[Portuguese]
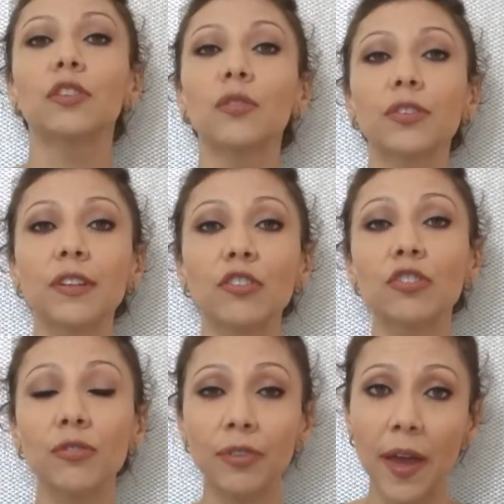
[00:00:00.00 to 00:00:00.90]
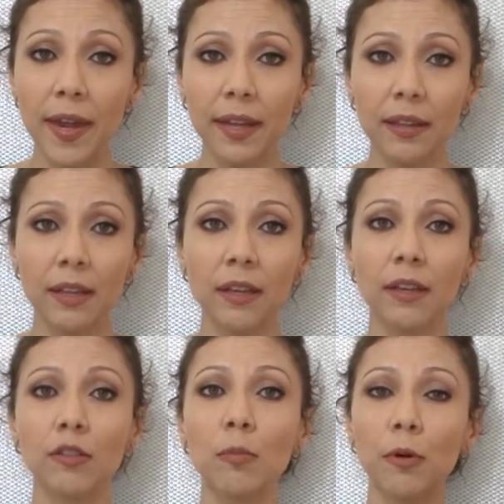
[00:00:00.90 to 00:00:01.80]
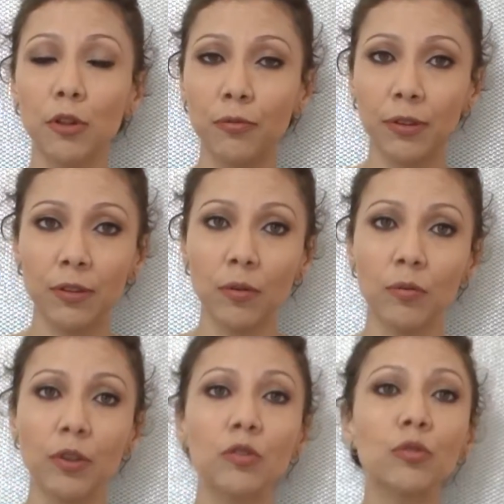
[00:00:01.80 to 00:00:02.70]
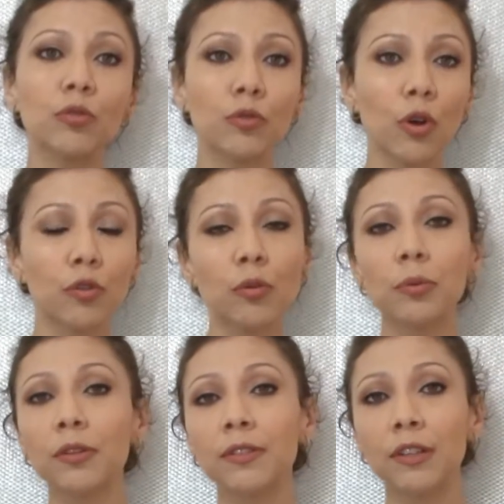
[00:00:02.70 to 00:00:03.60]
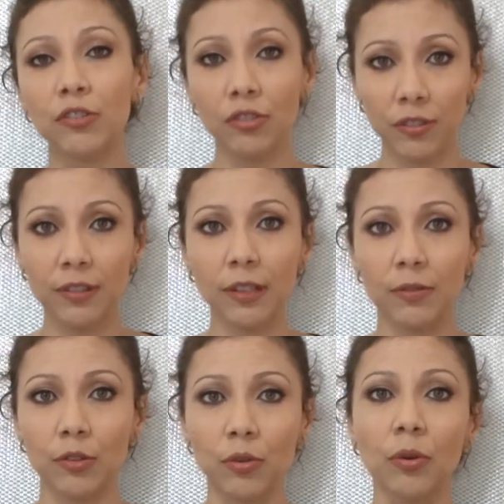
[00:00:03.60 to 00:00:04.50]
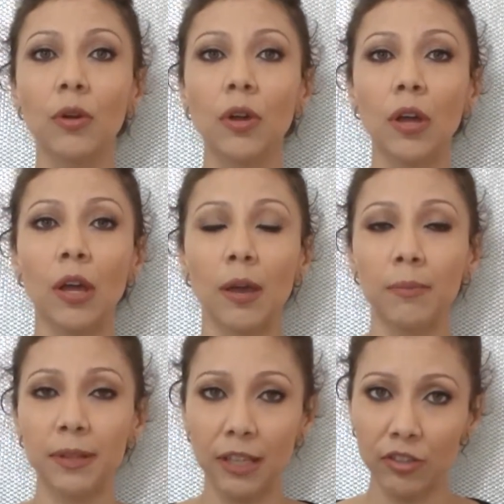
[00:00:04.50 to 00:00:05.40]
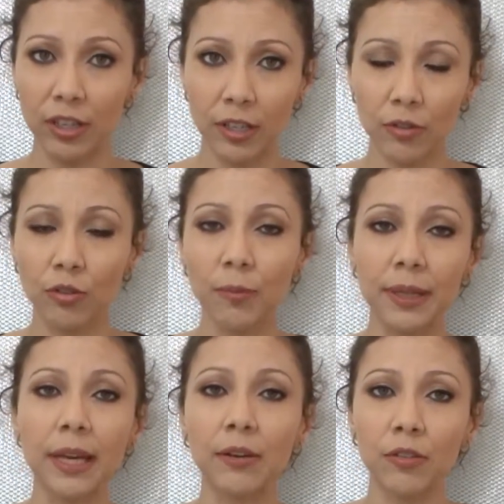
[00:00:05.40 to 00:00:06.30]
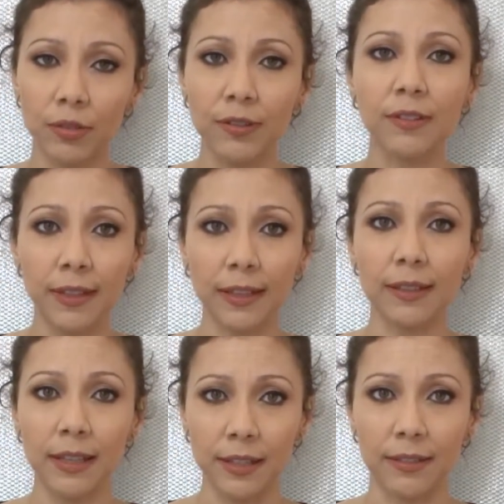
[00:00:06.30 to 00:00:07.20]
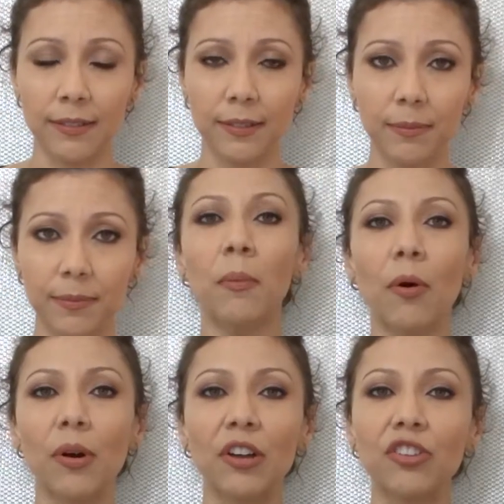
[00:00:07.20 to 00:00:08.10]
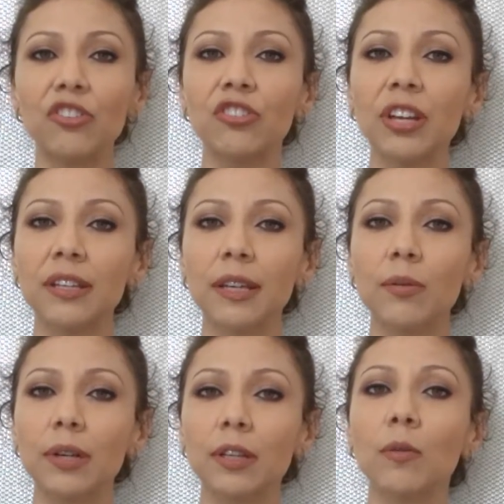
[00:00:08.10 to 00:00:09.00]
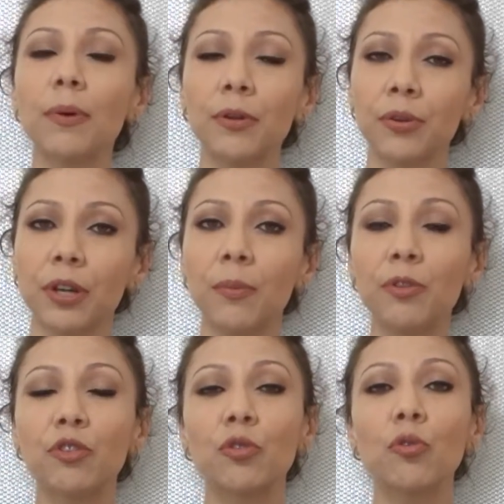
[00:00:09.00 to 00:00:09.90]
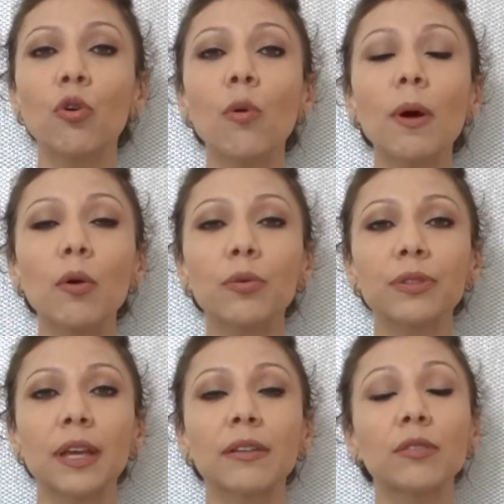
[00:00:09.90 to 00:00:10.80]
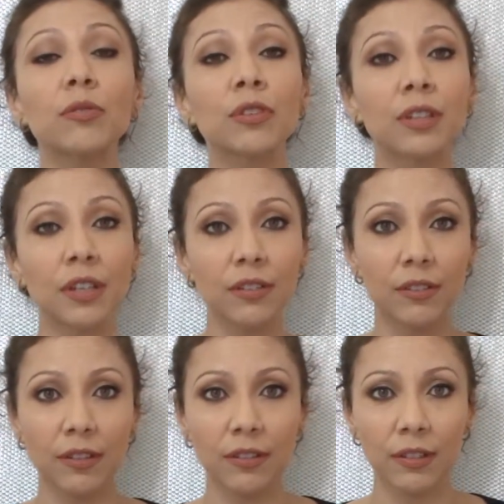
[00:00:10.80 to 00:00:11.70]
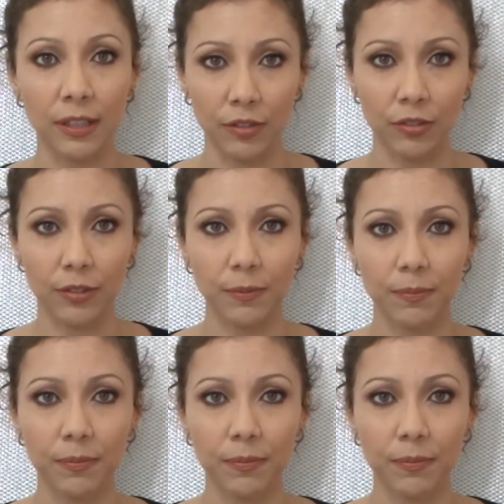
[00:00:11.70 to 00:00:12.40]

Se vocês tiverem interesse, eu posso fazer um vídeo só sobre o acidente de Seveso. Me deixem aqui nos comentários se vocês têm interesse. Bom, a gente já deu aqui um panorama de como acontecem os grandes acidentes.